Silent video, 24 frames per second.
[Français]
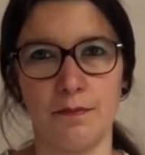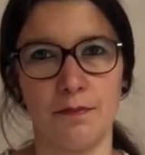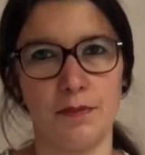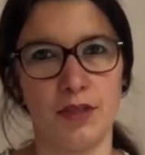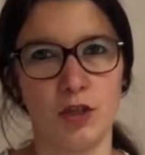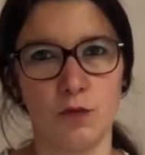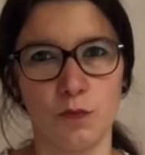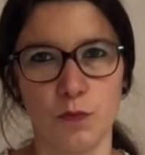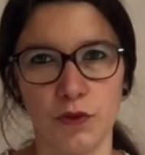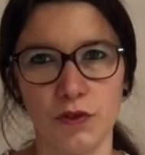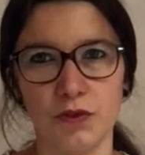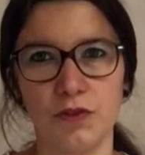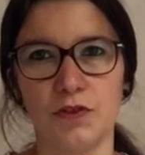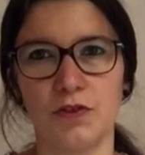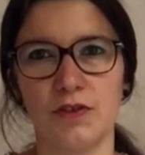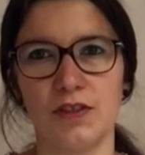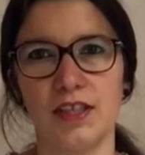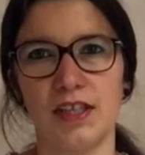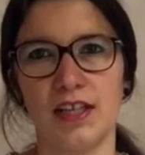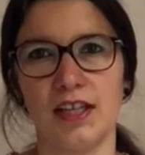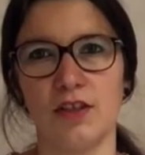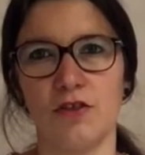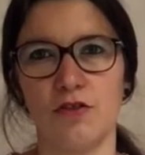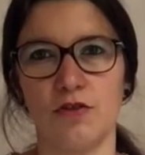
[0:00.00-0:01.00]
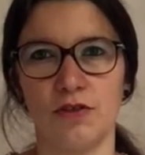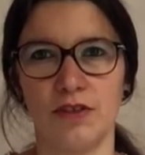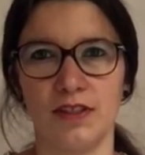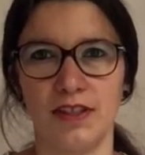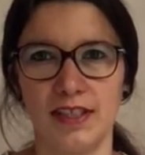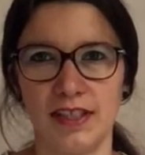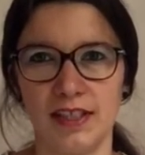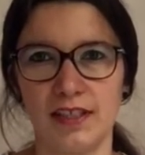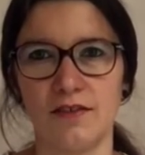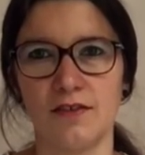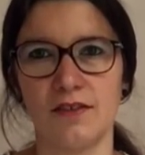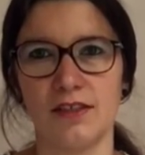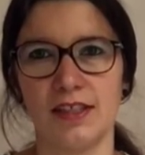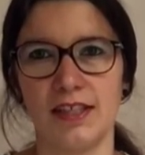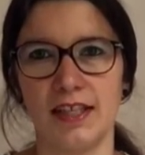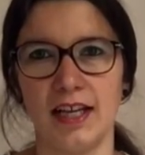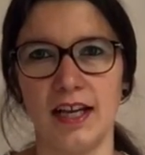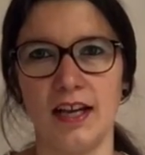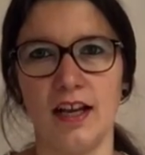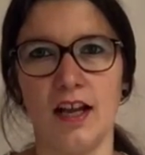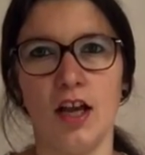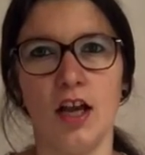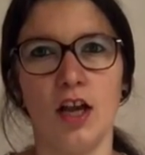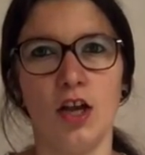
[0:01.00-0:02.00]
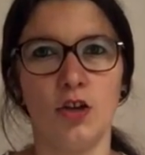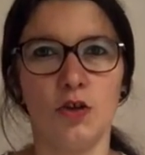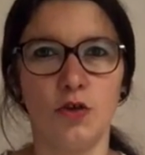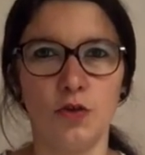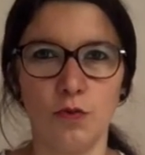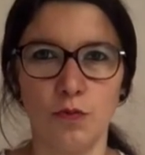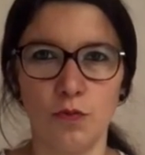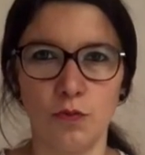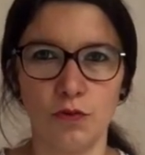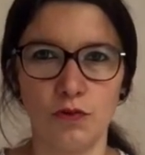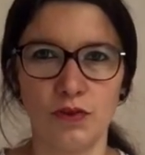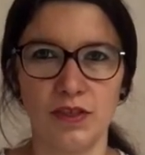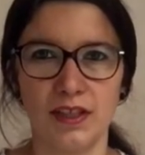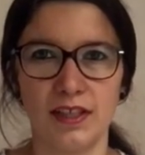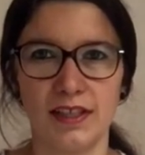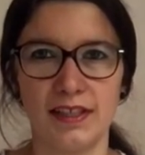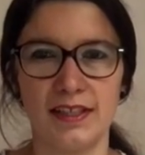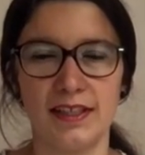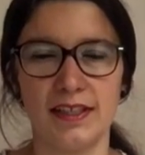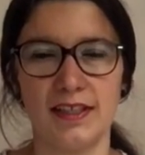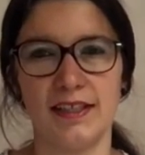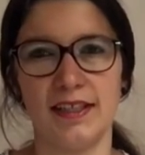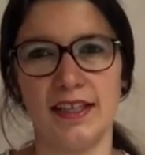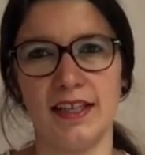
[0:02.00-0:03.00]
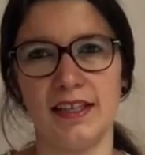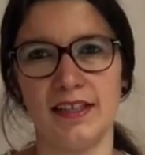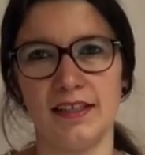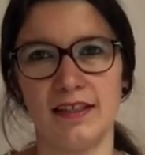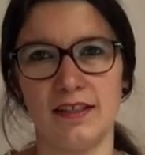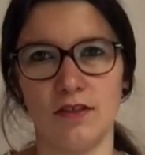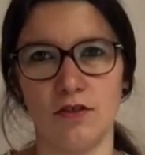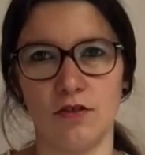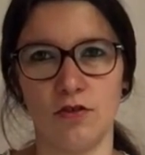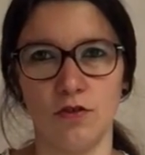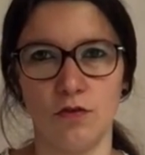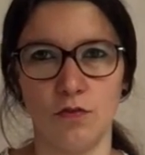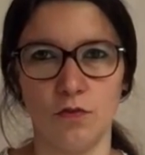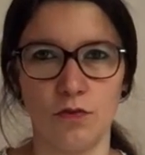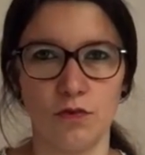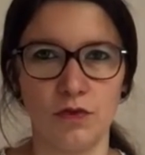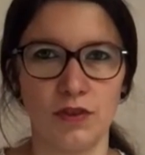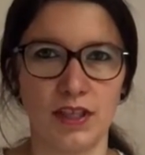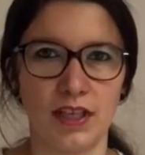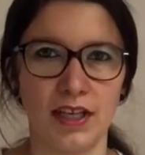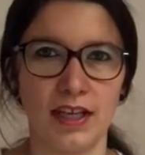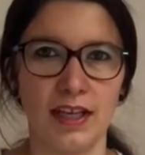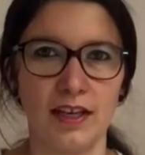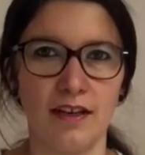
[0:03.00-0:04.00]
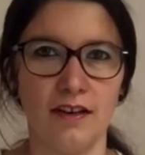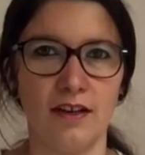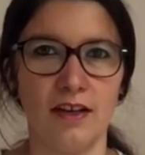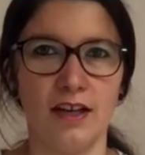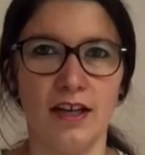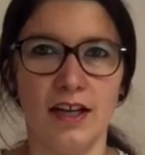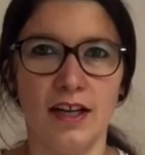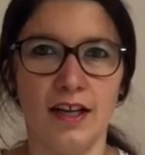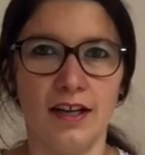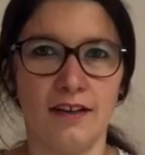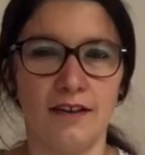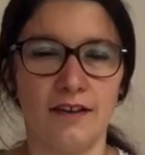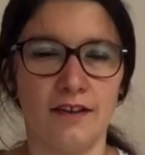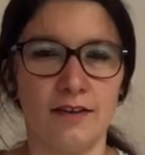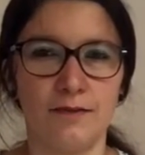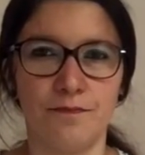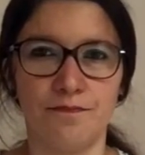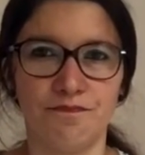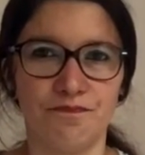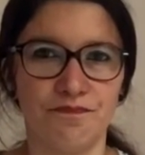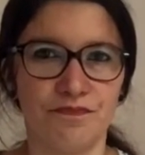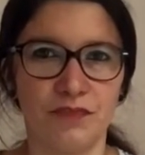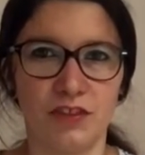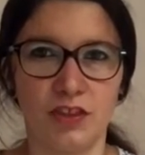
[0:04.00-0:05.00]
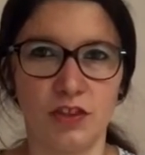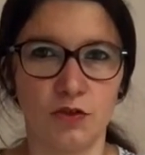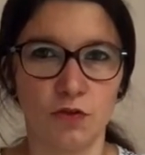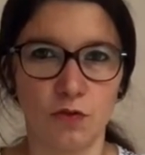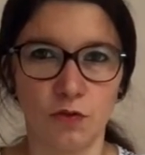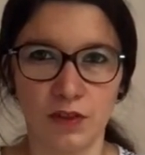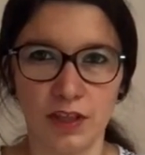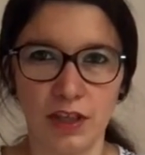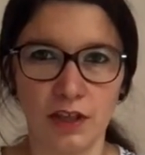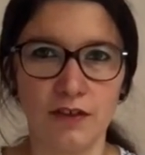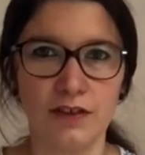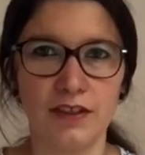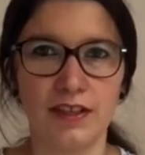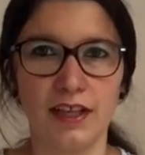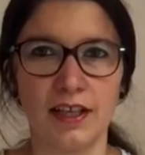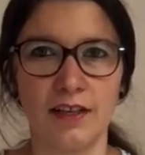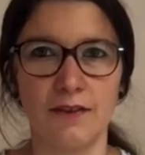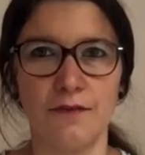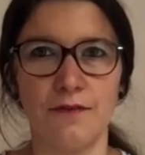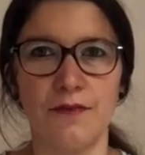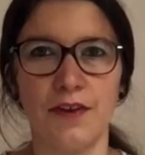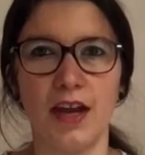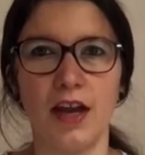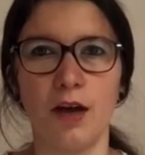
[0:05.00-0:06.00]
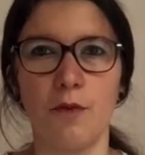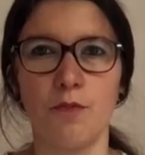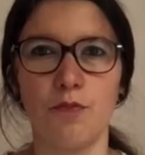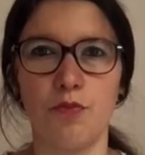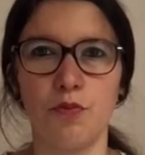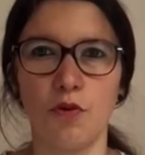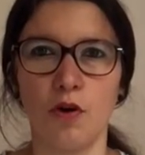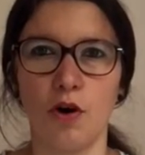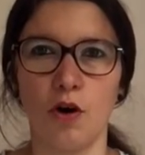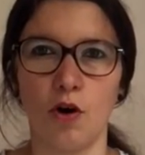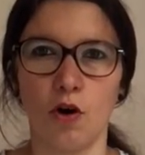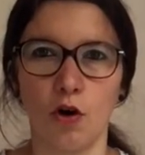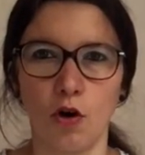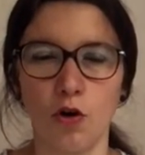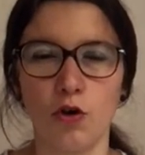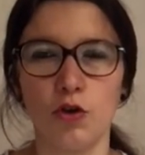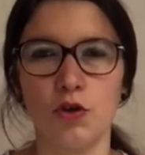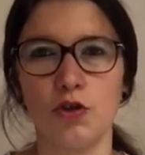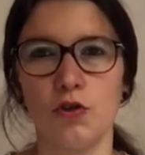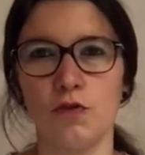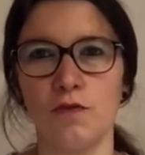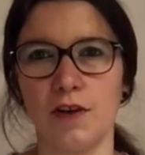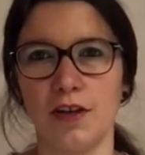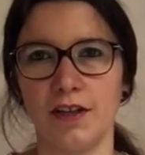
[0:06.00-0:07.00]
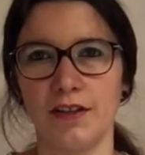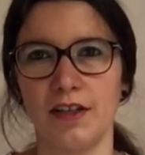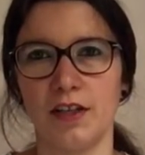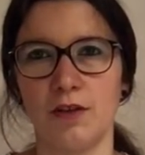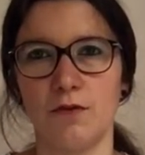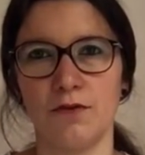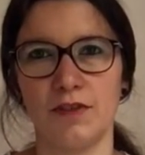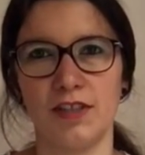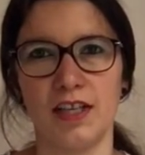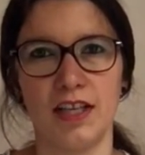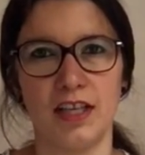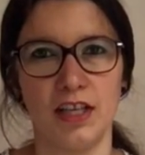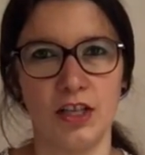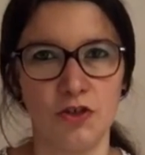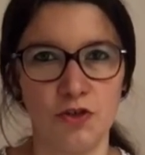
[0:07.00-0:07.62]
Mais je pense que c'est quelque chose d'essentiel de montrer ces textes, de montrer euh, euh, ce qu'on est en train de faire pour recevoir des conseils.